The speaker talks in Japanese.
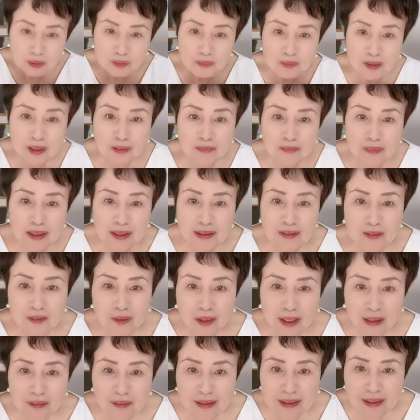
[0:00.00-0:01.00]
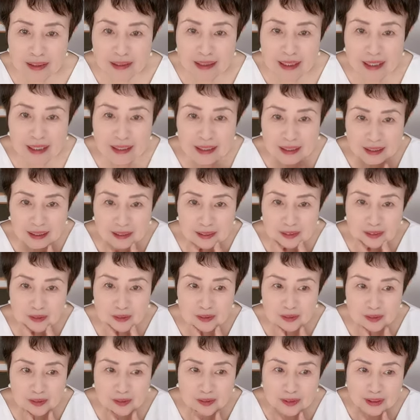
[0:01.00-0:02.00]
エルフーはあんまりこう慌てない
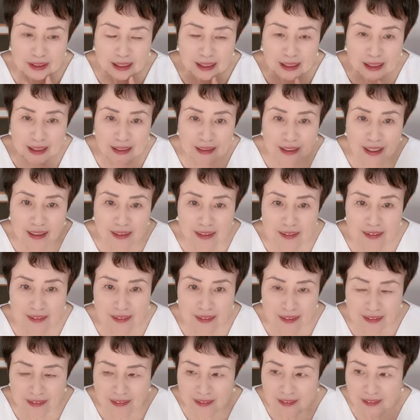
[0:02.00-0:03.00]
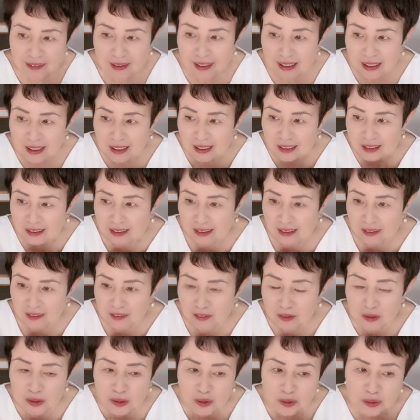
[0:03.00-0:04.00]
からそういうこう社会現象にその
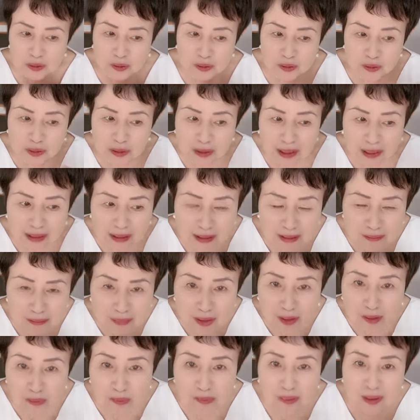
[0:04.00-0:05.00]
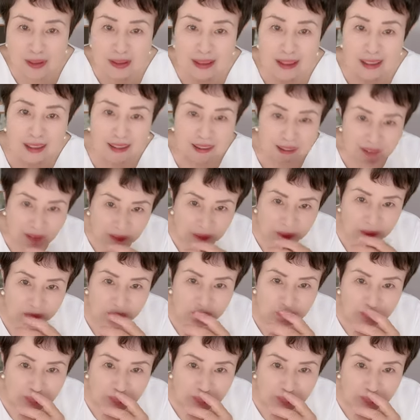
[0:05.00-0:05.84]
あどうしようどうしようなんてあんまり思わない